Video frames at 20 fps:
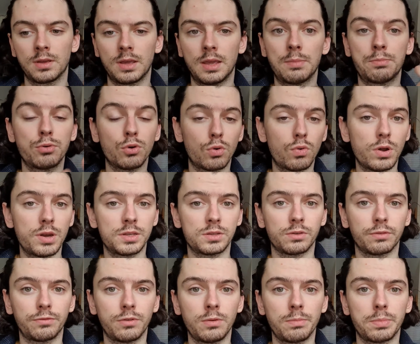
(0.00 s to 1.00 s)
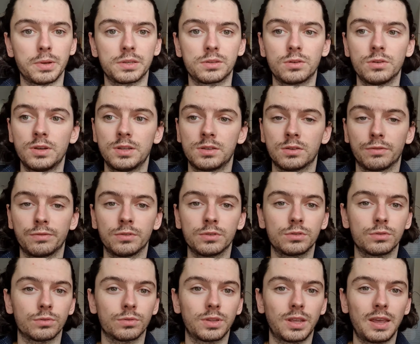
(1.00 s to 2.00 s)
Et pourquoi les enfants Parce que les enfants
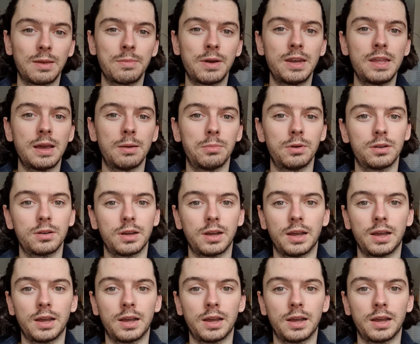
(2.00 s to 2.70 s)
sont très malléables.